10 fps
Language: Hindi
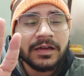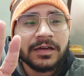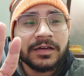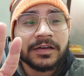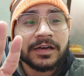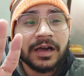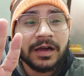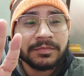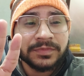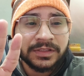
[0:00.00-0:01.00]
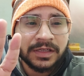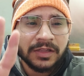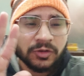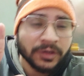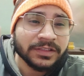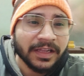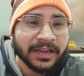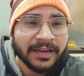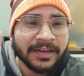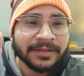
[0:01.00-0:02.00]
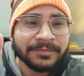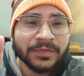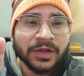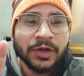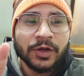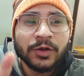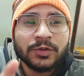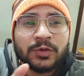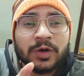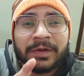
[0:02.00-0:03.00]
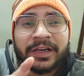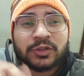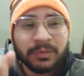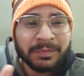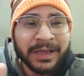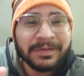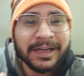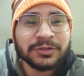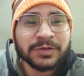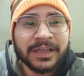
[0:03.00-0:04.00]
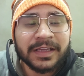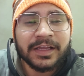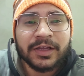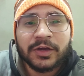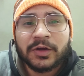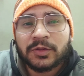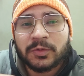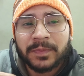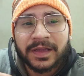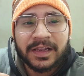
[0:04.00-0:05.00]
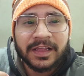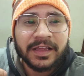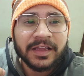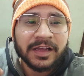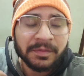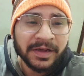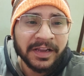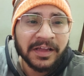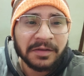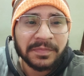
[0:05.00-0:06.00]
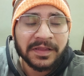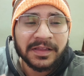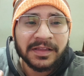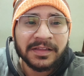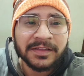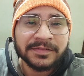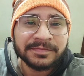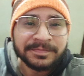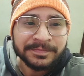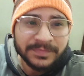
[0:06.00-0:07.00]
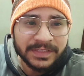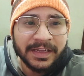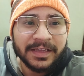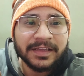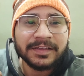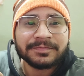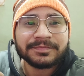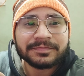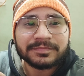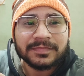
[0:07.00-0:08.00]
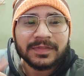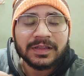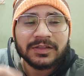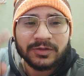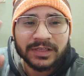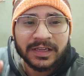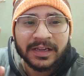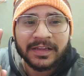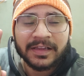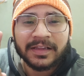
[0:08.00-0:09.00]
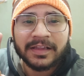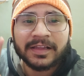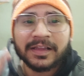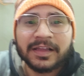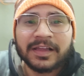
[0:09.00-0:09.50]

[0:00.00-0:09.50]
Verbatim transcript: राम जी का ध्वज लहराने तो हमारे सुमन भाई भी आ चुके हैं तो पहले हमारे घर पे जाएंगे ध्वज लहराने के लिए